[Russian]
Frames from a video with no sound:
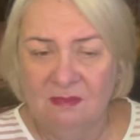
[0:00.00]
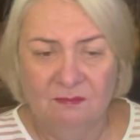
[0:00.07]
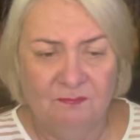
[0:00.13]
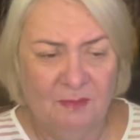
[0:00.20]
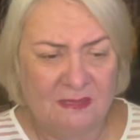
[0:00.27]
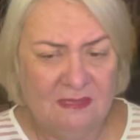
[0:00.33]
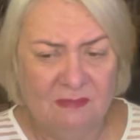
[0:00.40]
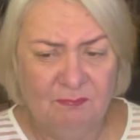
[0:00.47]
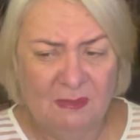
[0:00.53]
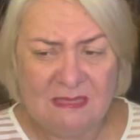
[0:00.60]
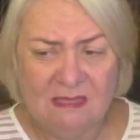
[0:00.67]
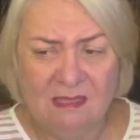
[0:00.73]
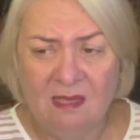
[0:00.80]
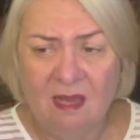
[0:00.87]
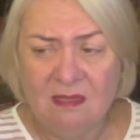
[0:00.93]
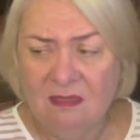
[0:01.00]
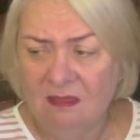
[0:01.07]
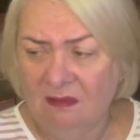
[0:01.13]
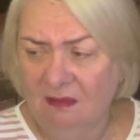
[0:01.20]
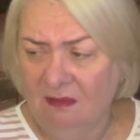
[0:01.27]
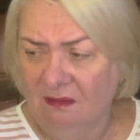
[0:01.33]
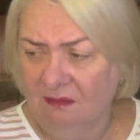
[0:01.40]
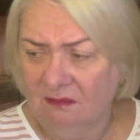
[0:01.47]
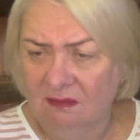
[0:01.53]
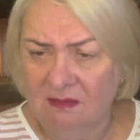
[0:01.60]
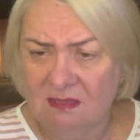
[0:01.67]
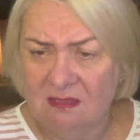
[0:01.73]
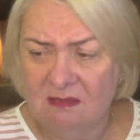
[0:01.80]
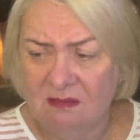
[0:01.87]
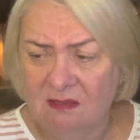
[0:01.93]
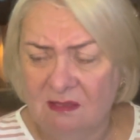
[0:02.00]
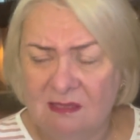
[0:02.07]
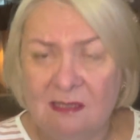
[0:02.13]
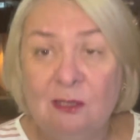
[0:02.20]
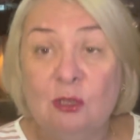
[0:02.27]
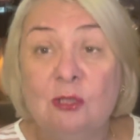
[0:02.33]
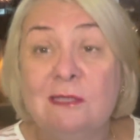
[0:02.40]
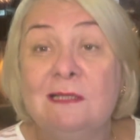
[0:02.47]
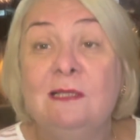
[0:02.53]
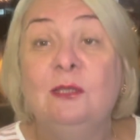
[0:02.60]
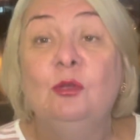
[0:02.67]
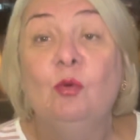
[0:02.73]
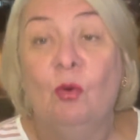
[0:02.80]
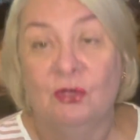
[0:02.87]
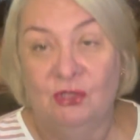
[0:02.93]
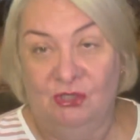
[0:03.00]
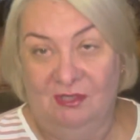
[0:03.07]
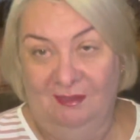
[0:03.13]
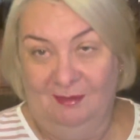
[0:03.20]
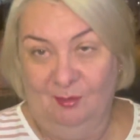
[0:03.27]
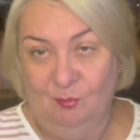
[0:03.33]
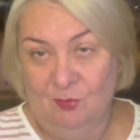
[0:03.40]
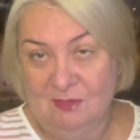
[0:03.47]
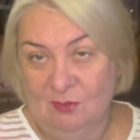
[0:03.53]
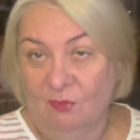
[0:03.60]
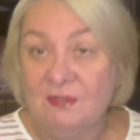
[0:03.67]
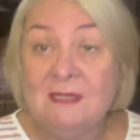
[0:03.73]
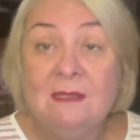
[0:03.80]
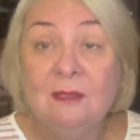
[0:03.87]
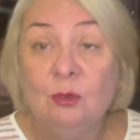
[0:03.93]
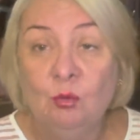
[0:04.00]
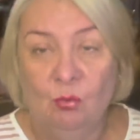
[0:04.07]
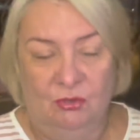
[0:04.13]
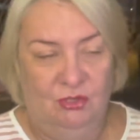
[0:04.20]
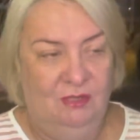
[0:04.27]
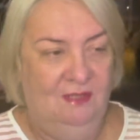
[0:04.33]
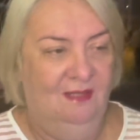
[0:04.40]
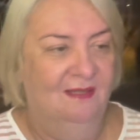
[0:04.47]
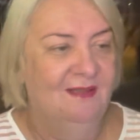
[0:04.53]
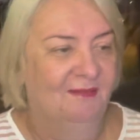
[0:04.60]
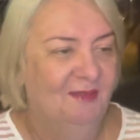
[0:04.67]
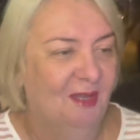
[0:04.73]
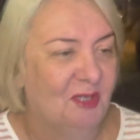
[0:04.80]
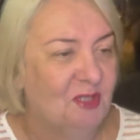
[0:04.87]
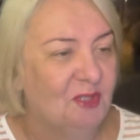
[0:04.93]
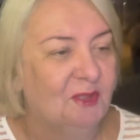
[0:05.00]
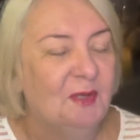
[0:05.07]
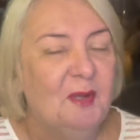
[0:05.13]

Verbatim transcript: под, подследники, или как-то нас след, следочки, такое слово, следочки она вяжет.